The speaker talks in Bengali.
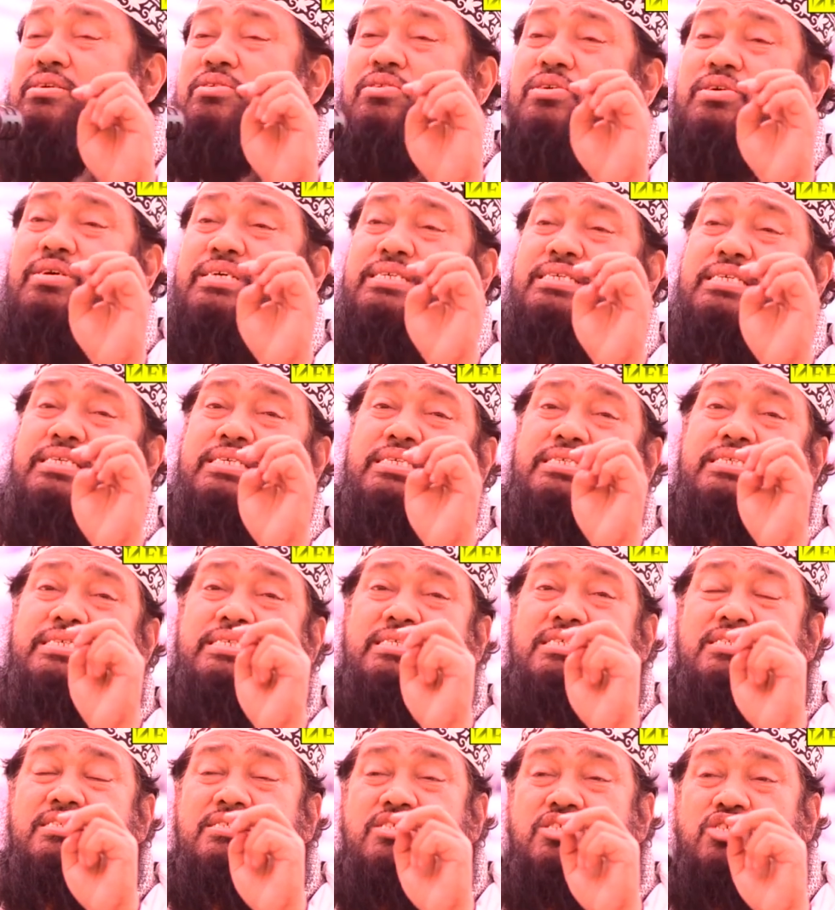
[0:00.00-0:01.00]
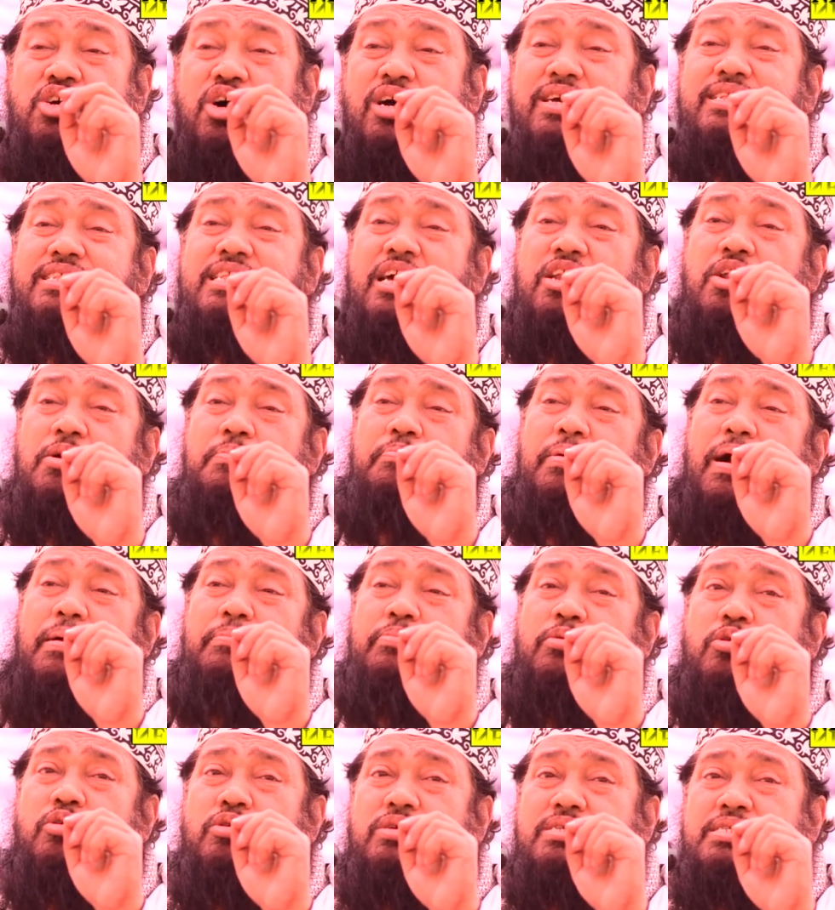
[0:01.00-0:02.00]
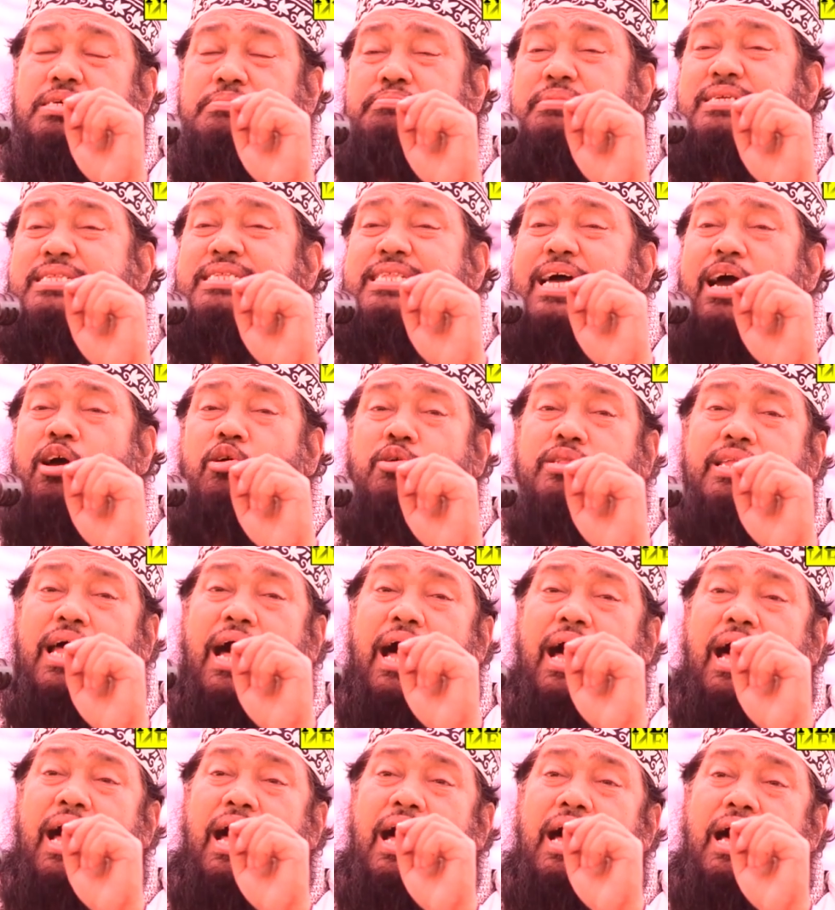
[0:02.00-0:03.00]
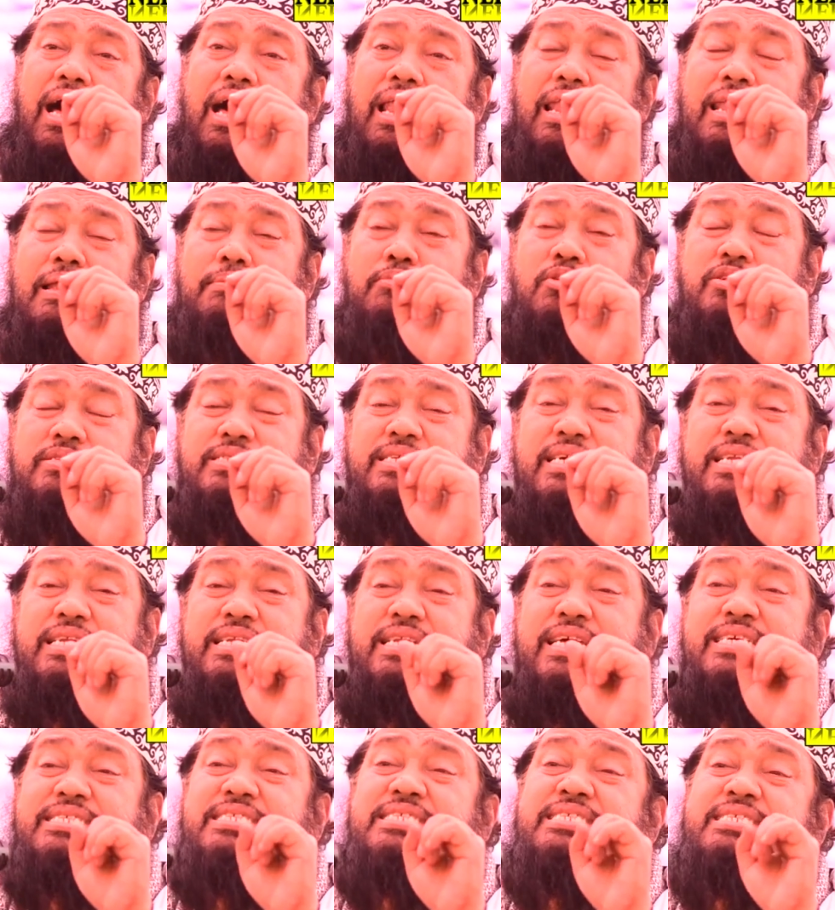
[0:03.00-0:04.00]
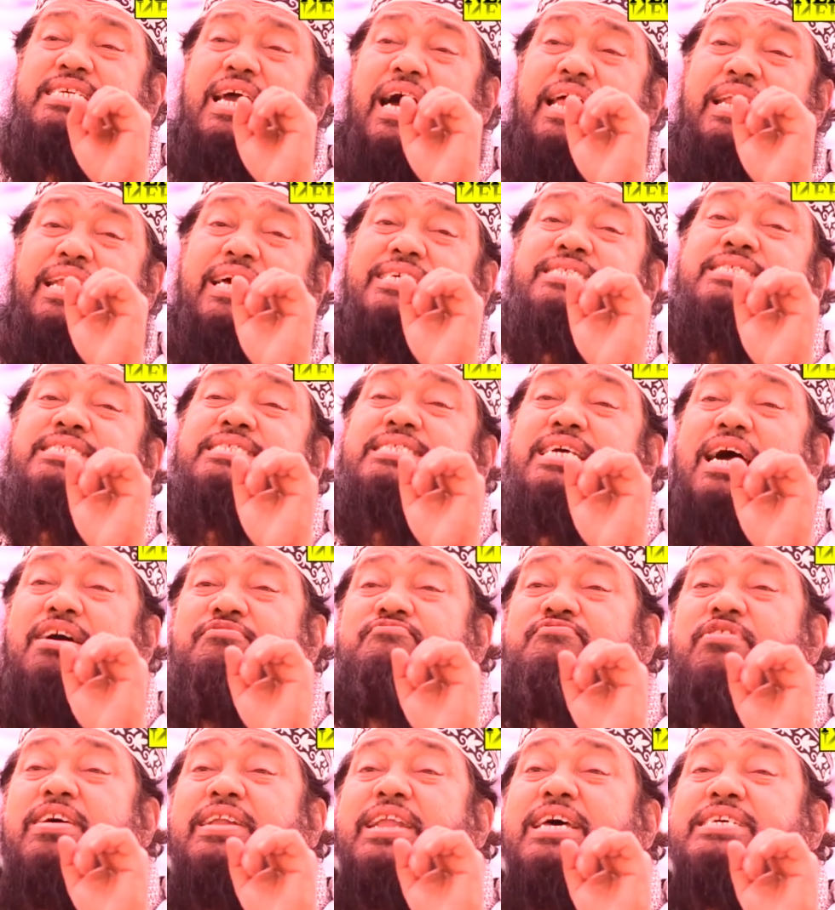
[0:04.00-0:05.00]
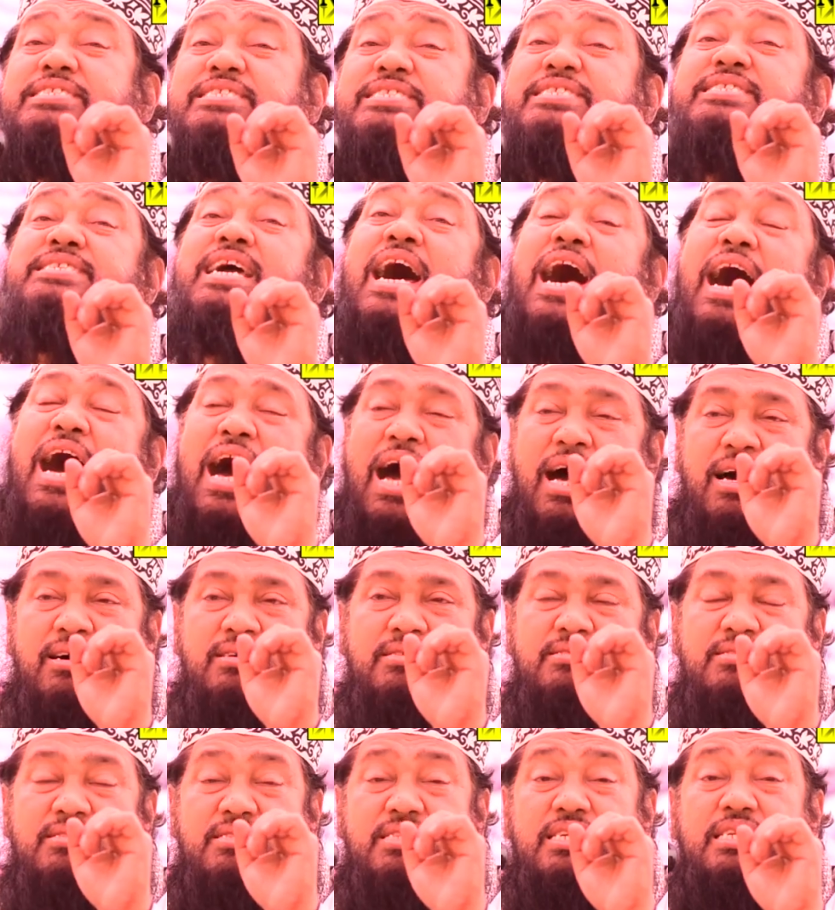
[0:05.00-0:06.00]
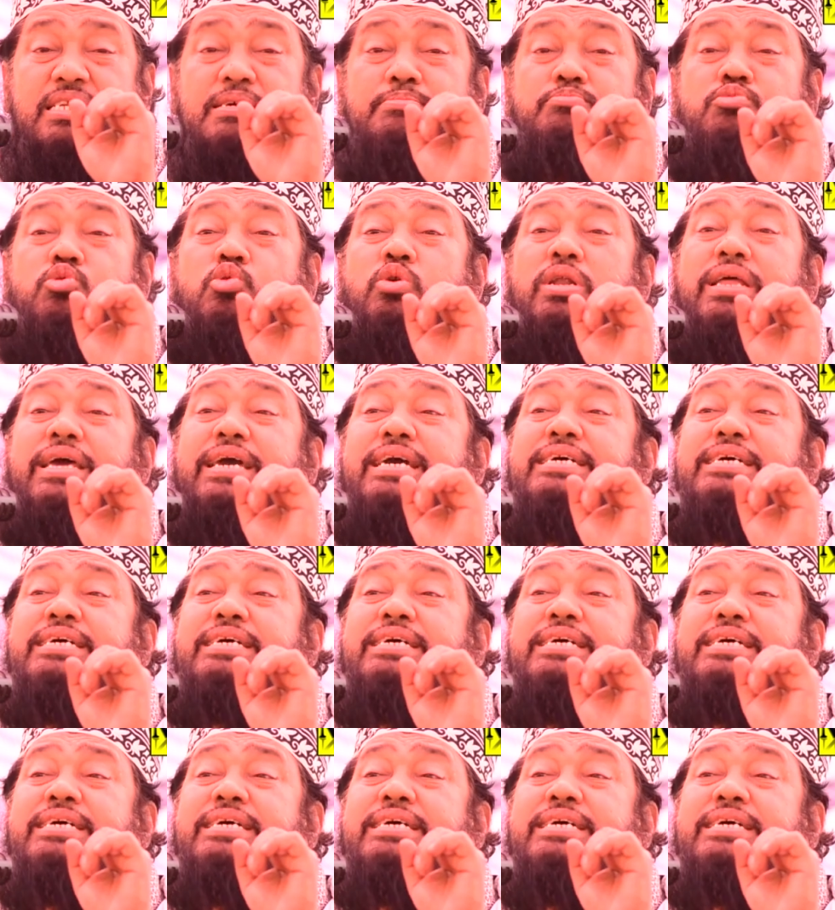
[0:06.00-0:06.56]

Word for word: ওই শয়তানও পাপ করেছে মিথ্যা কথা আল্লাহ বলছেন নাসিয়া নাসিয়া ফানাসিয়া তিনি ভুলে